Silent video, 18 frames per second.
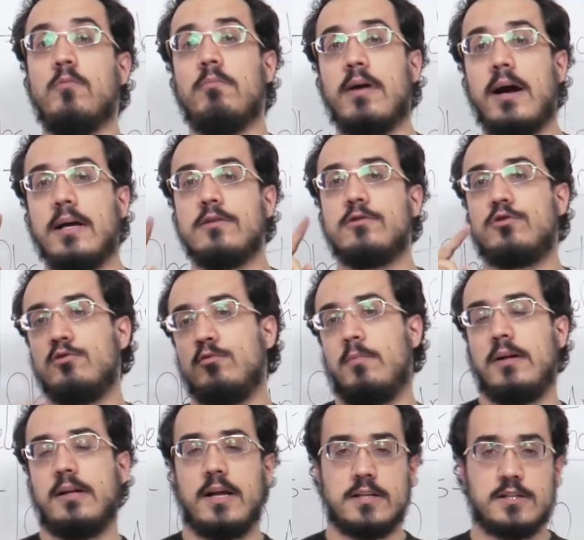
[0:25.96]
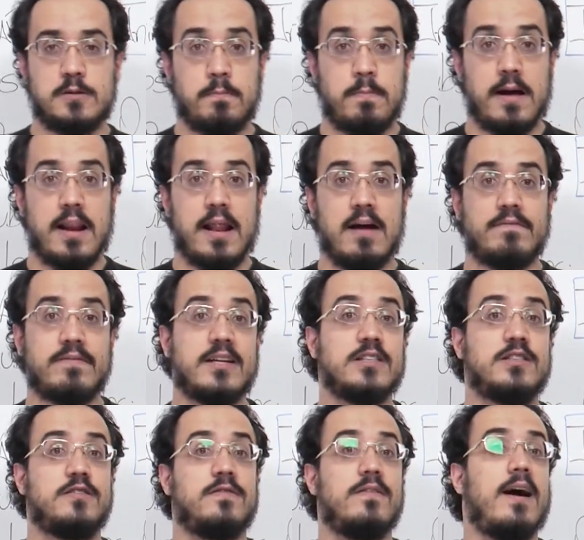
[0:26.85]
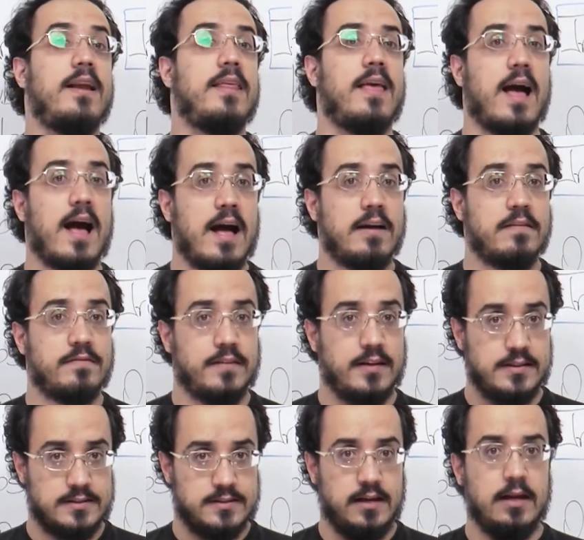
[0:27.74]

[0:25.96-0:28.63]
mais uma das palavras variáveis.